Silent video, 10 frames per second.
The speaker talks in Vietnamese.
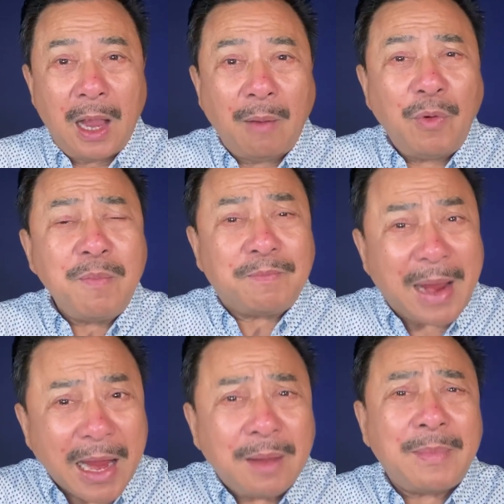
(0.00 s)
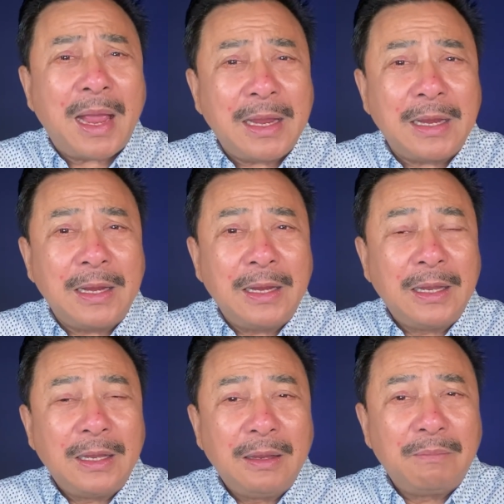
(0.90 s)
Ông nói: mẹ
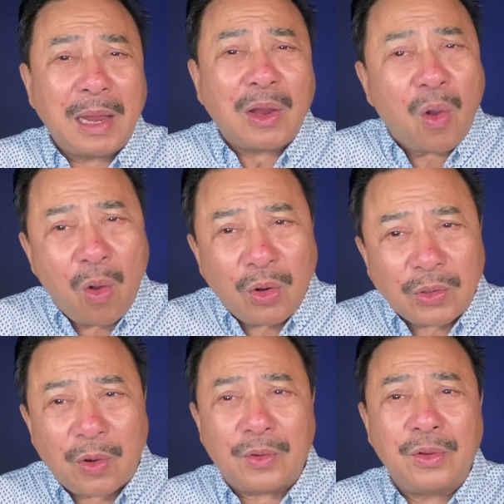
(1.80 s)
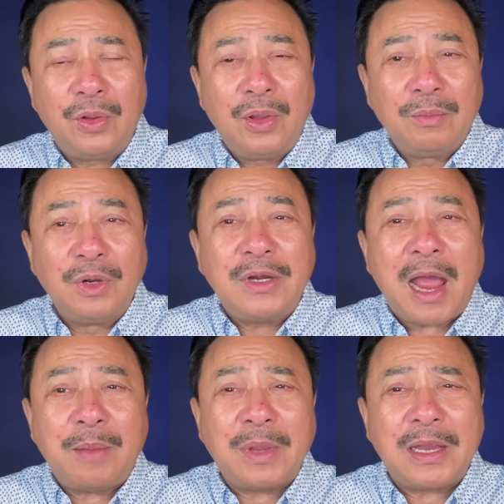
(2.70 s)
mày ngon rồi, bữa
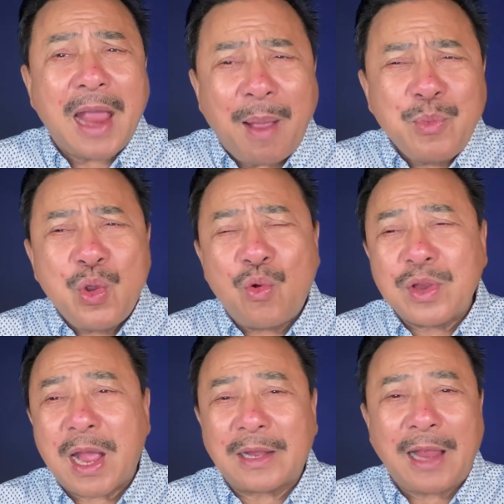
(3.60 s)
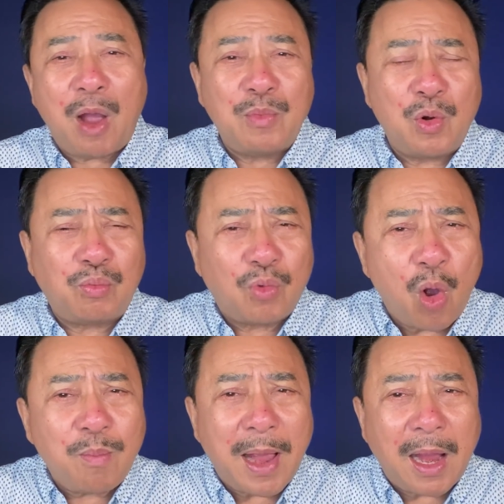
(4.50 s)
nay mày dám vô nhà tao mày lục
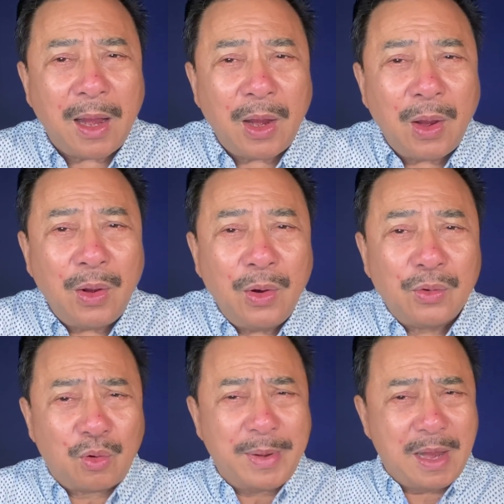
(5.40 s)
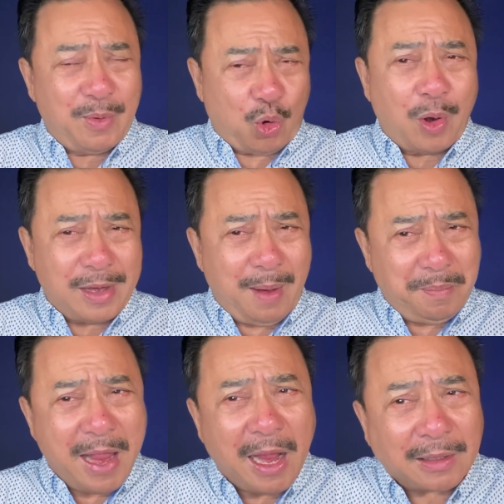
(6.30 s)
cơm ăn, rồi bây giờ mày còn
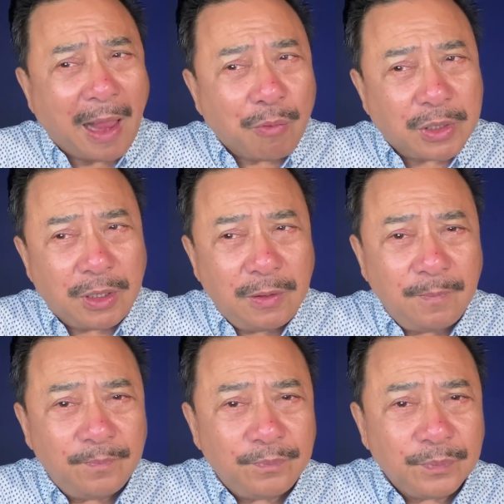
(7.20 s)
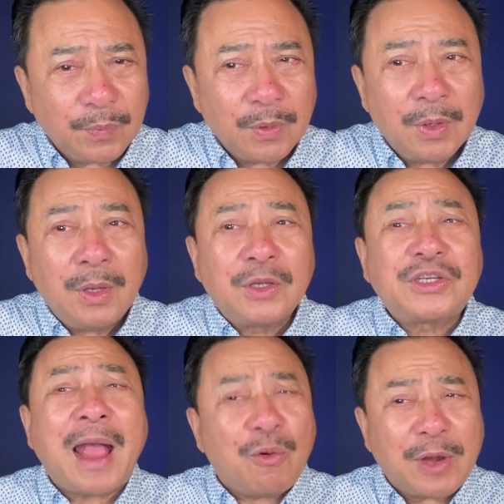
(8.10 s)
dám đè tao nữa.
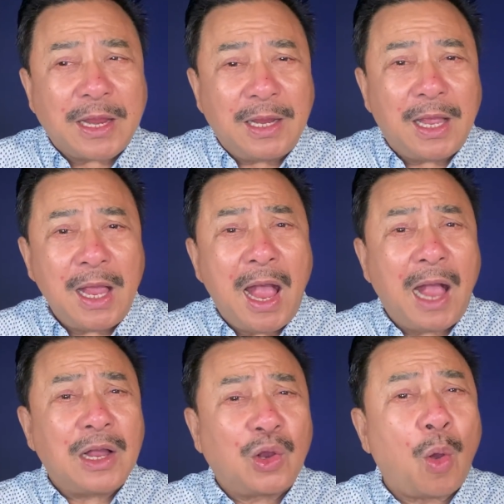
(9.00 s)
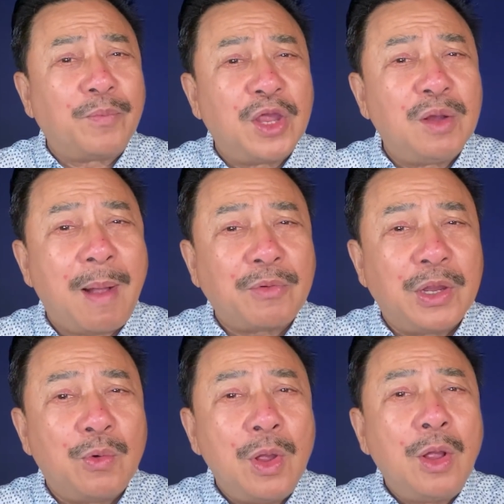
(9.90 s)
Sau này á hả, ăn cơm dư bao
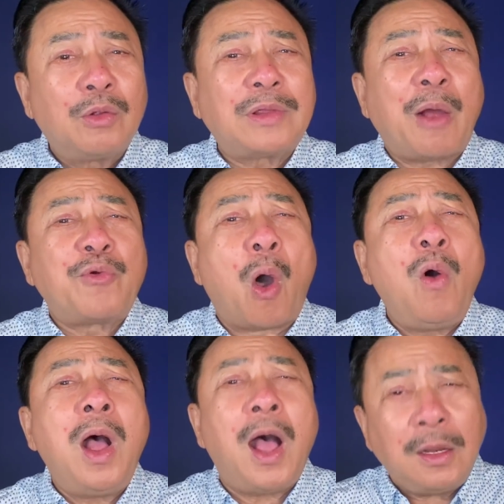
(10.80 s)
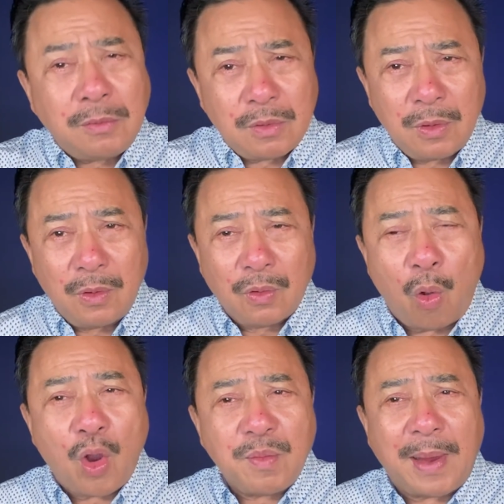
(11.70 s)
nhiêu tao đổ hết,
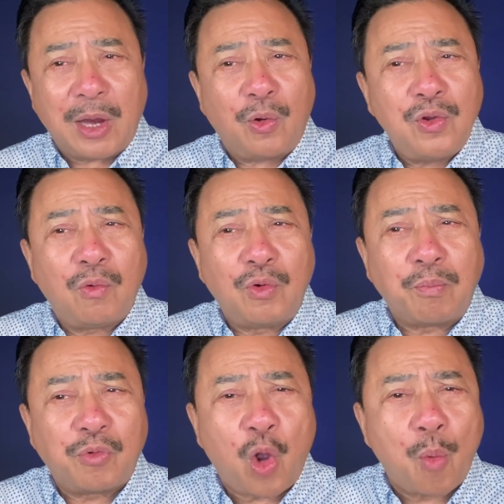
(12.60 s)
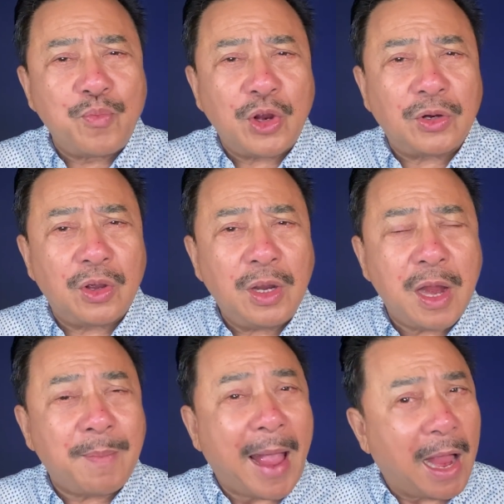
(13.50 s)
coi mày có vô lục cơm được nữa
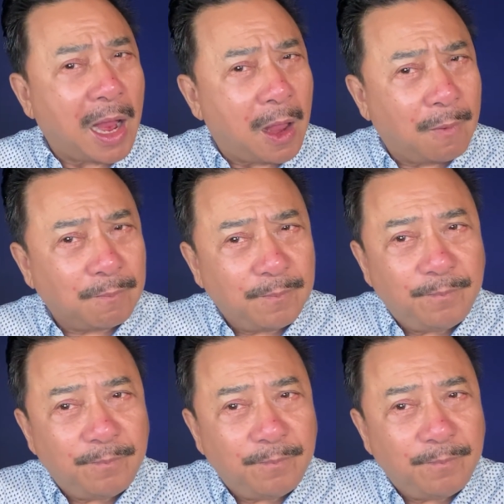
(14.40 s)
để mà ăn không.